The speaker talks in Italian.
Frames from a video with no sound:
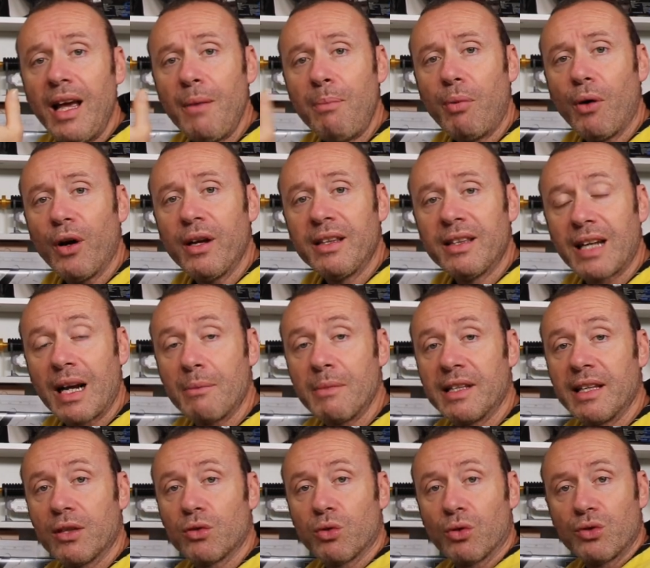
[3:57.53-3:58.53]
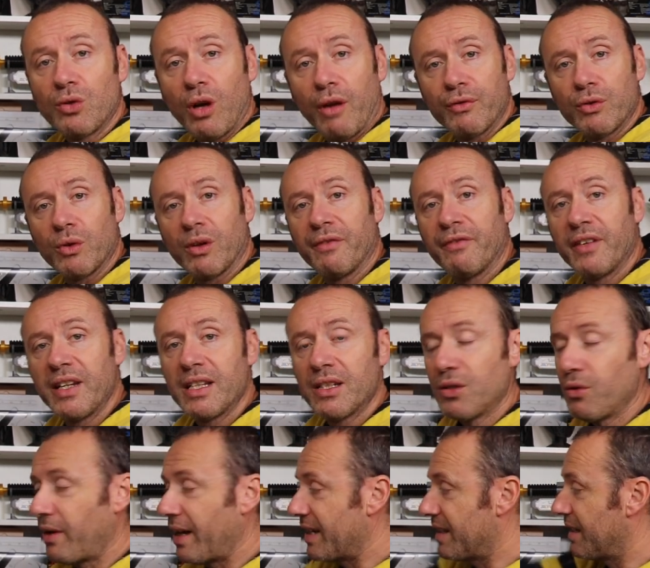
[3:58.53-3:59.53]
E poi tramite il suo software
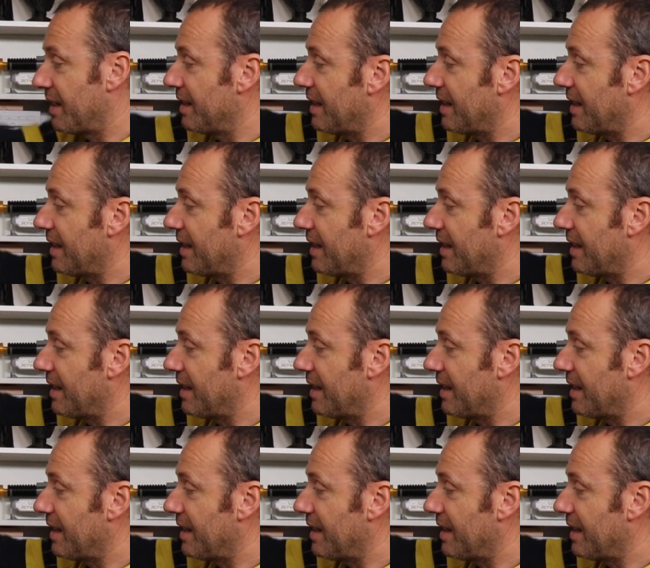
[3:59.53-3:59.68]
FritzOS